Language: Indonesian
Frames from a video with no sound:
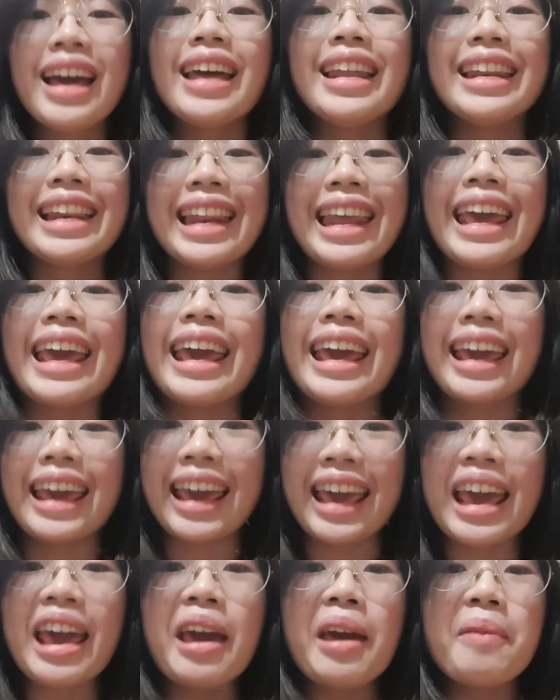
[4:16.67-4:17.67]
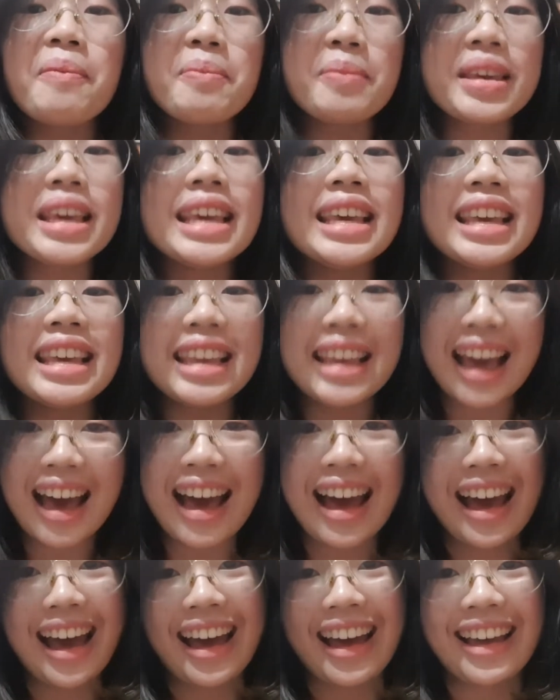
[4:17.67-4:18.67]

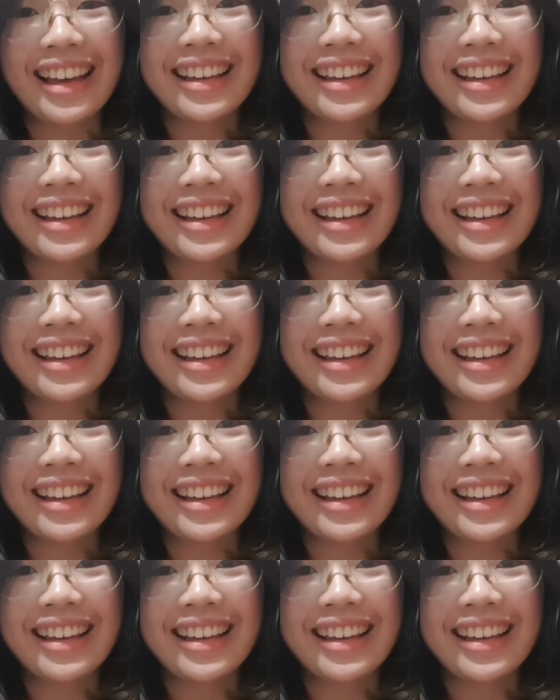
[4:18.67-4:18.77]
Nehemia.